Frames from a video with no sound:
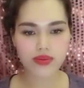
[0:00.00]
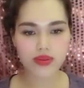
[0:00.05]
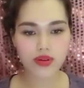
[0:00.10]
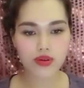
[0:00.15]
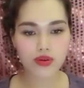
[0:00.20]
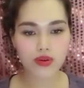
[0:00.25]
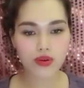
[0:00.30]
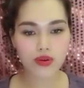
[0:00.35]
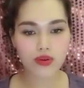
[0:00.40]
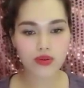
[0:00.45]

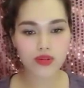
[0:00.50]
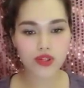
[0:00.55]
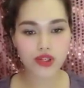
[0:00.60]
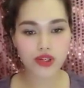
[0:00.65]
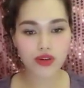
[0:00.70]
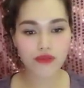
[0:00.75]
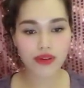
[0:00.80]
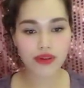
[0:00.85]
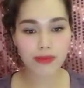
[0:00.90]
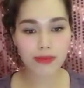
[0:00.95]
Thưa cô
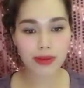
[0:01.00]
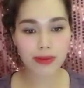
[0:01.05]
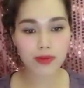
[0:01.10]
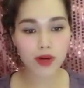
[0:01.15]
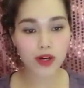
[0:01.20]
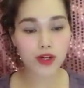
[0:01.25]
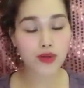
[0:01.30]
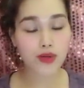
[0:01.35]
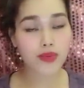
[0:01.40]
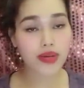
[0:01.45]
cho phép em
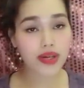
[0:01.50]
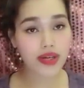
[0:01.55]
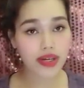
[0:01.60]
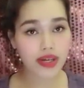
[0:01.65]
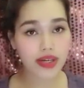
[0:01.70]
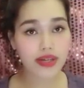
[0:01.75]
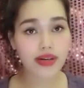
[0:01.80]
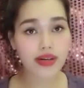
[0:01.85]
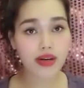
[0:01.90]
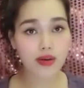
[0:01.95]
nói đúng ý
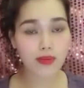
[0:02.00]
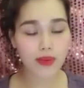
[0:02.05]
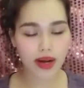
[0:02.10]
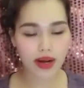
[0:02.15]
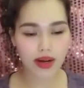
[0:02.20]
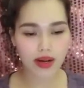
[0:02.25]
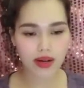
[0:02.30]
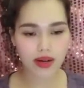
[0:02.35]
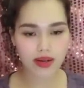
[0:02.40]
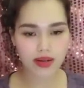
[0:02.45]
nghĩ được không
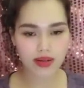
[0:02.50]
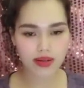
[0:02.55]
ạ?